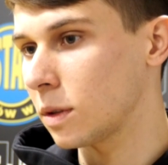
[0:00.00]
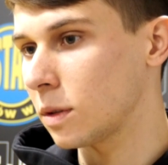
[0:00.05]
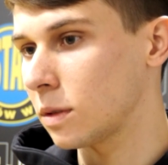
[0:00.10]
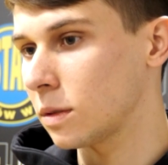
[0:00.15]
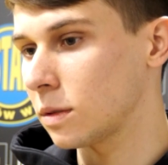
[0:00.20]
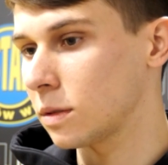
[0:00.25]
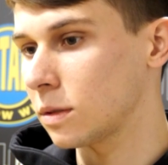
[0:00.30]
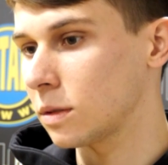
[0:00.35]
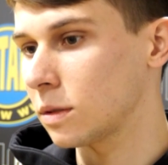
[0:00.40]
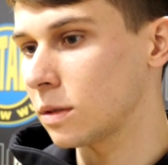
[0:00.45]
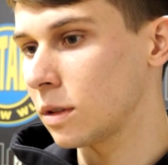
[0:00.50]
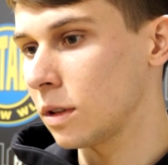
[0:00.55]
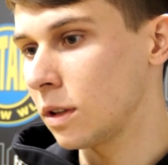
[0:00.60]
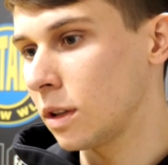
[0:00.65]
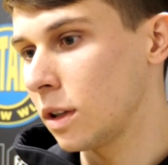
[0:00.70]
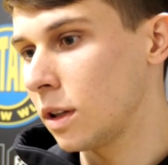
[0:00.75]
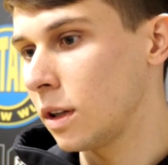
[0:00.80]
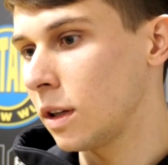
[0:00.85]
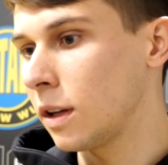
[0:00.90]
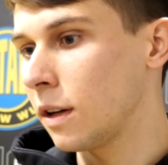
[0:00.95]
No,
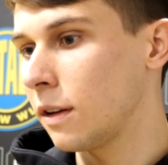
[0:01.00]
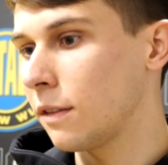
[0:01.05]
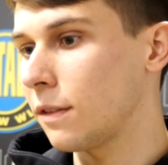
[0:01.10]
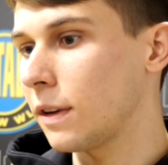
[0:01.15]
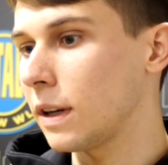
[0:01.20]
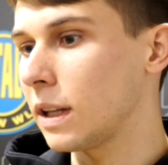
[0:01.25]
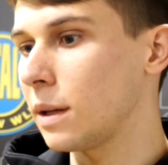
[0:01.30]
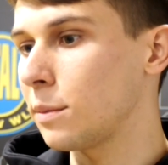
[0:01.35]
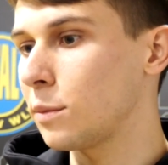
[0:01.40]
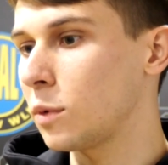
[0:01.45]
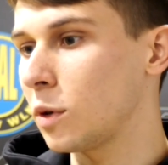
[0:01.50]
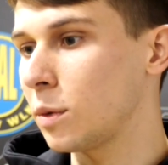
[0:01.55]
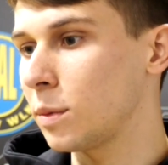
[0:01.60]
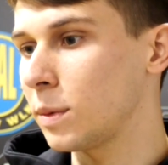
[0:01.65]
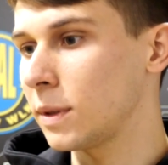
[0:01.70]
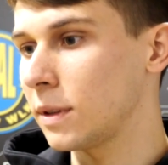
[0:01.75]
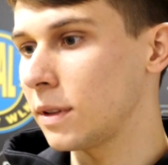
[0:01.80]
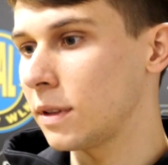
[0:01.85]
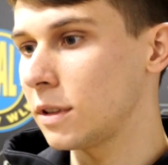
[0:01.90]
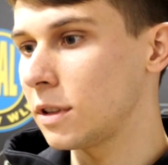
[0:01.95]
fajnie
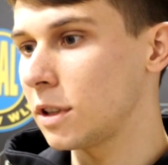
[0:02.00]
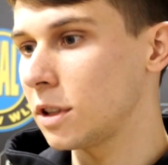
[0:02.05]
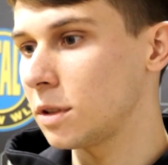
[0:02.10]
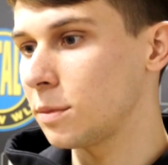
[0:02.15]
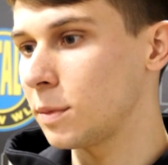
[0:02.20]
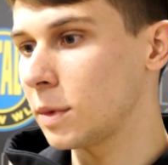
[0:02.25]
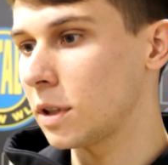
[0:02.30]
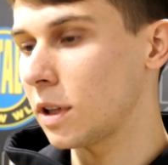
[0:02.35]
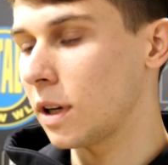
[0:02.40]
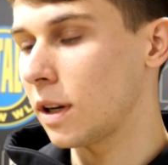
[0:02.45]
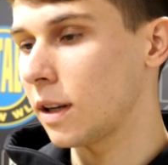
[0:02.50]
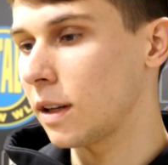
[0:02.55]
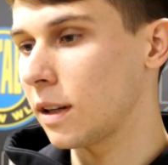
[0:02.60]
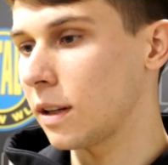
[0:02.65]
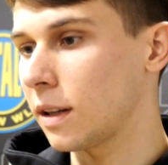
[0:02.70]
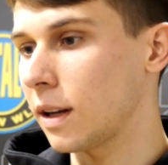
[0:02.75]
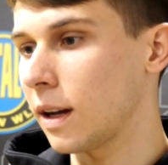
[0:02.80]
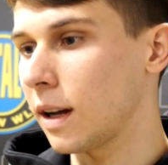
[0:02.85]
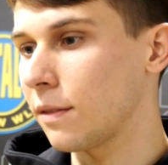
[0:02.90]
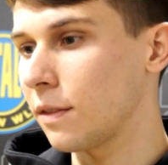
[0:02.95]
byłoby gdzieś,
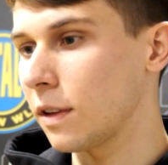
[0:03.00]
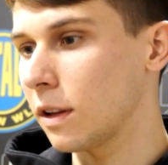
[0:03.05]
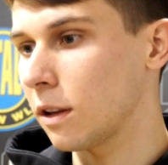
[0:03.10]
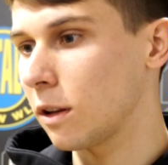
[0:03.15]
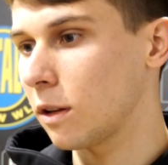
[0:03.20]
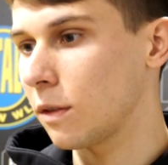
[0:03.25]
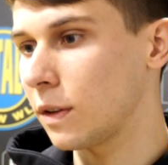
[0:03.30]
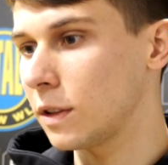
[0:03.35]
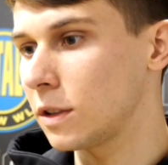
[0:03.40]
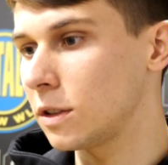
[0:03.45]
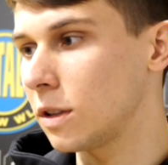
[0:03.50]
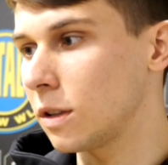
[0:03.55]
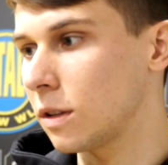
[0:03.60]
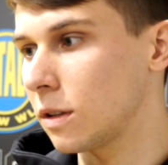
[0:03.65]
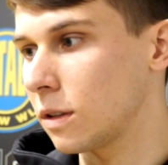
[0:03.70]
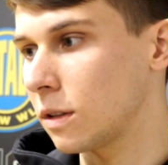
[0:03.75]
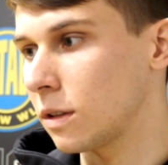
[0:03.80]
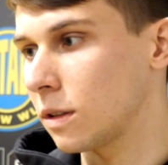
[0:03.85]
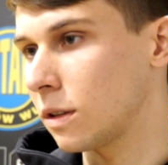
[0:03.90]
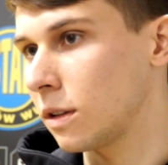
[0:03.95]
myślę, awansować
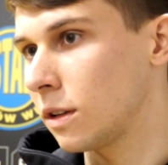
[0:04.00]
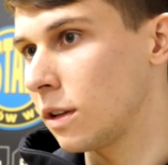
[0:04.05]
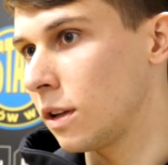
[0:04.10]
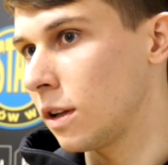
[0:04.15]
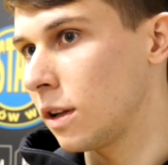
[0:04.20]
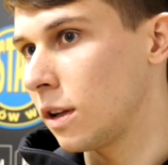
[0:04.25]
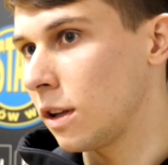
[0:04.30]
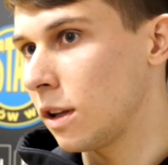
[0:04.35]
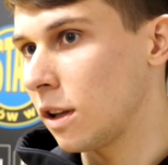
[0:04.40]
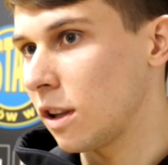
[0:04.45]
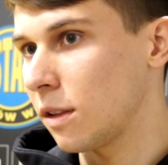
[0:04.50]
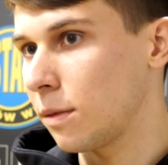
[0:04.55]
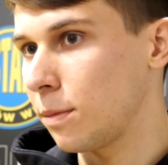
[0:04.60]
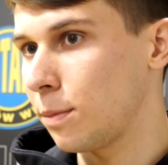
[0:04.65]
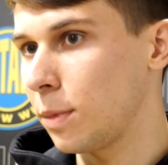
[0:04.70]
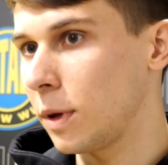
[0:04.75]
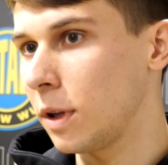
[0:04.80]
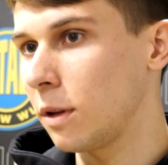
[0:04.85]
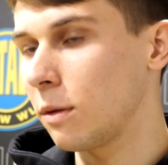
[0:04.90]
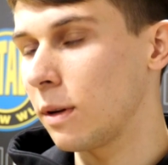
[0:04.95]
do
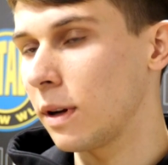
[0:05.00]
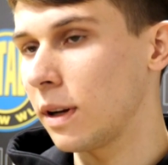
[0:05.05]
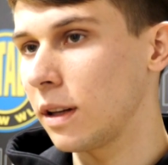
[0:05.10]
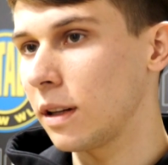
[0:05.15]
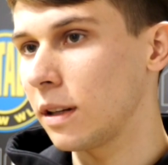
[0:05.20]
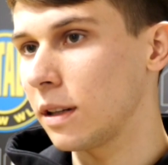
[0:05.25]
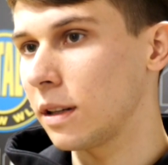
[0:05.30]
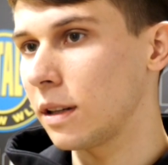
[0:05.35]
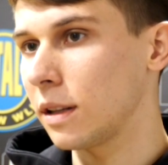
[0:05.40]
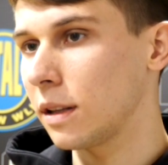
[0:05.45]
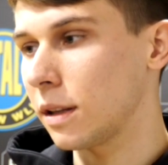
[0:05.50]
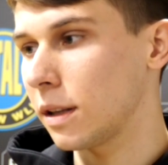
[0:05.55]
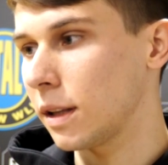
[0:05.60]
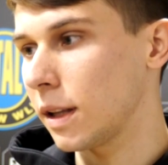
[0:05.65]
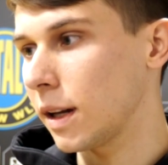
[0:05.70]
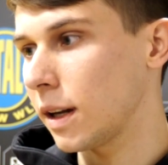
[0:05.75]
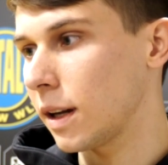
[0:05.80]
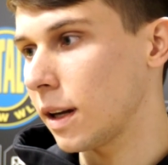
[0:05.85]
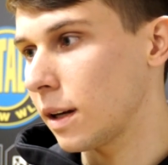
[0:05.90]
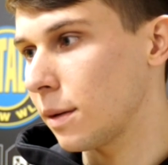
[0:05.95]
Speedway
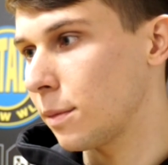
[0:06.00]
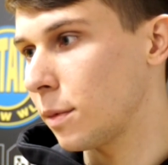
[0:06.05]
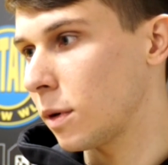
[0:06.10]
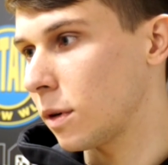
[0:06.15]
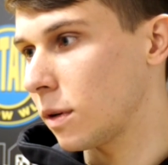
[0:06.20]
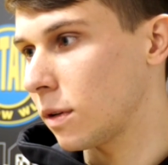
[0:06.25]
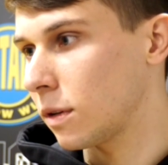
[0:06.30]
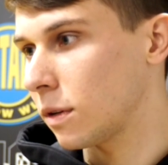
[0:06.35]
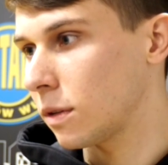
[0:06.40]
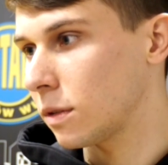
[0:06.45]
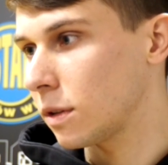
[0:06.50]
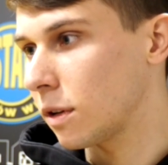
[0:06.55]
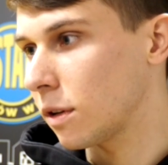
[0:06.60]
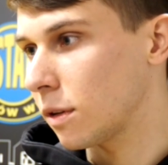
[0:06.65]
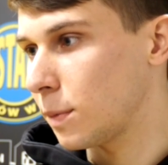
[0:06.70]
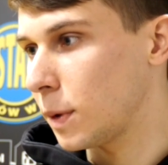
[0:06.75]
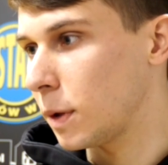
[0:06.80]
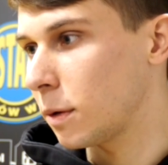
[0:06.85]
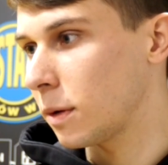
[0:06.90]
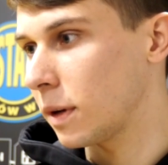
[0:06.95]
SEC albo do
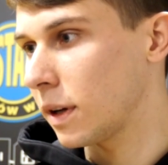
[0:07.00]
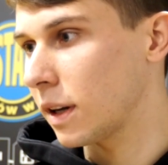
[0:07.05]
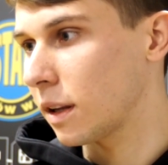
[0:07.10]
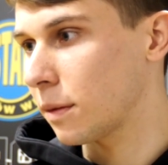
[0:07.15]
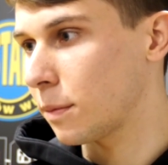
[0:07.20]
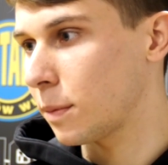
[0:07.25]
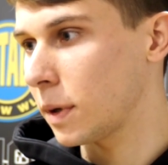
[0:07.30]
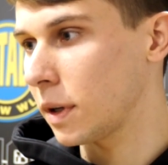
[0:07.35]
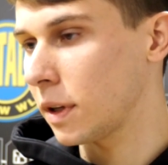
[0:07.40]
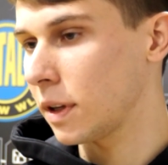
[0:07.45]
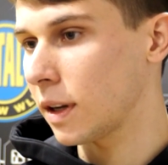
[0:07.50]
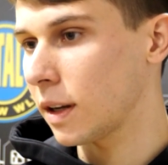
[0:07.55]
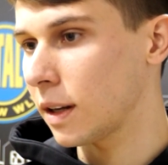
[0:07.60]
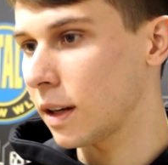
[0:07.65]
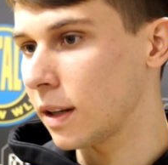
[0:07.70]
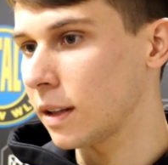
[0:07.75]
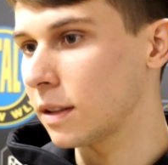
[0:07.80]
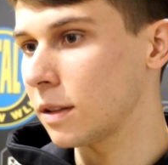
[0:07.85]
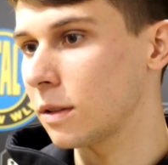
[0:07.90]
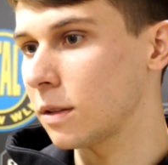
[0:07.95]
Speedway Grand Prix,
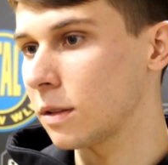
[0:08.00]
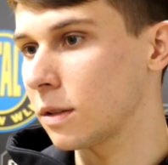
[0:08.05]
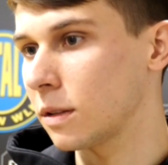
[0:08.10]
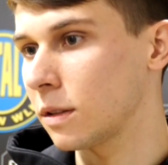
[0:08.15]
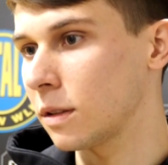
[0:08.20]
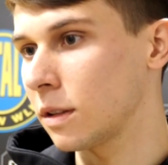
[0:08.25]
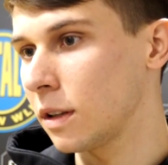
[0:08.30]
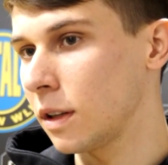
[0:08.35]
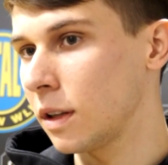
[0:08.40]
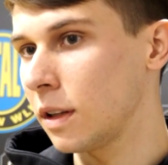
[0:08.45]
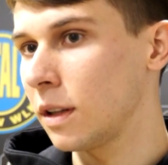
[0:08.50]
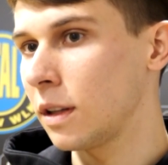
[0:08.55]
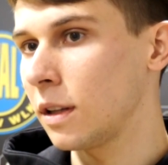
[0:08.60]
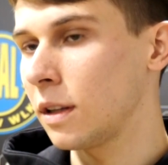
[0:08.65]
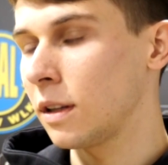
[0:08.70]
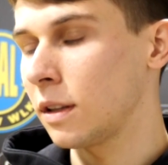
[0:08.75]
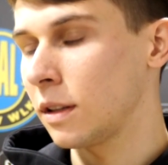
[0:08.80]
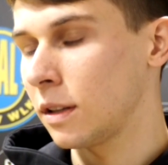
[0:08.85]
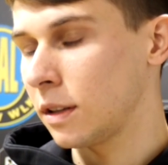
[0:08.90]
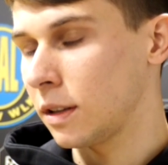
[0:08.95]
ale to
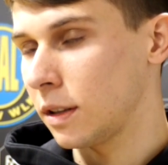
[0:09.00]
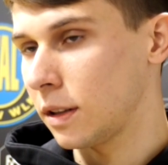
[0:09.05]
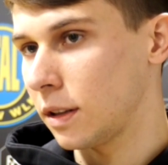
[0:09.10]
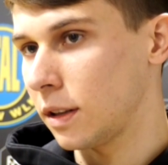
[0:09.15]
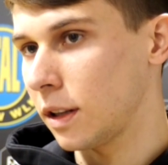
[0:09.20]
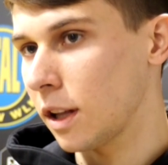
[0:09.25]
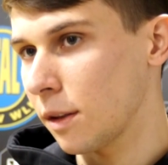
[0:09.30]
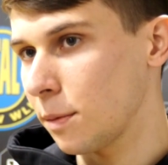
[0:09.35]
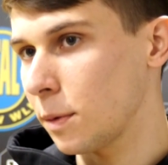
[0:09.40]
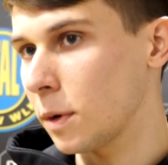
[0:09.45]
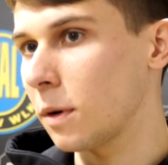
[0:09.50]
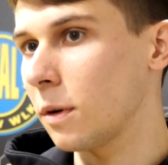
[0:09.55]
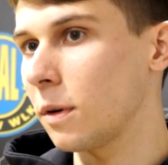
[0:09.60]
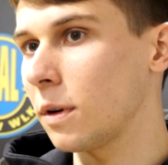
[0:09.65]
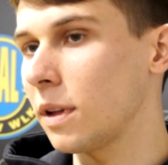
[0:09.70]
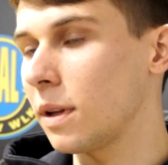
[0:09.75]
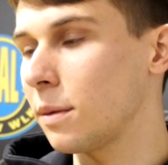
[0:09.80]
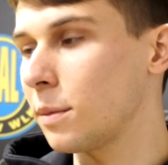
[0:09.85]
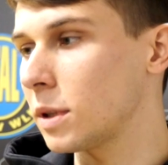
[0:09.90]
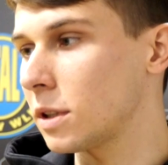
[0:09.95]
na
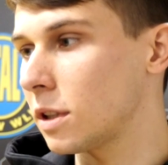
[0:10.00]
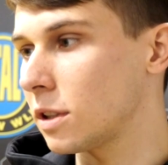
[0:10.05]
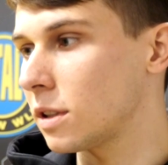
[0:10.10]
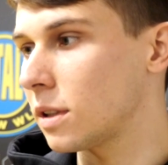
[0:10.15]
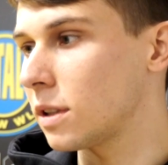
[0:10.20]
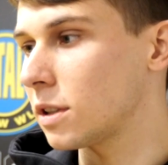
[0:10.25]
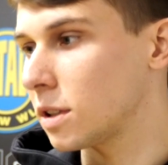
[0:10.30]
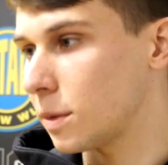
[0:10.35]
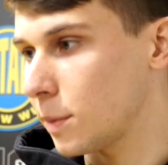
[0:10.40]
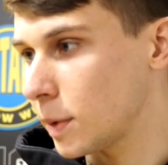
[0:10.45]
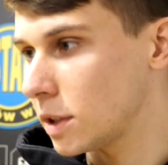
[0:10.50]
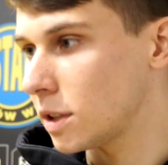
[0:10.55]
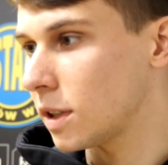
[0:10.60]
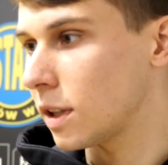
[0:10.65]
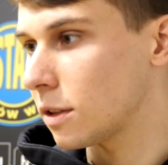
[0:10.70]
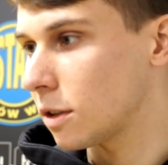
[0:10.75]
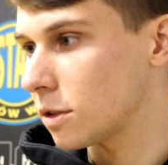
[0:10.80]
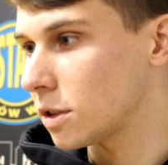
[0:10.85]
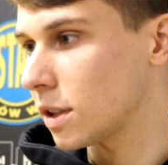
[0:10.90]
spokojnie myślę, że jeszcze będzie na to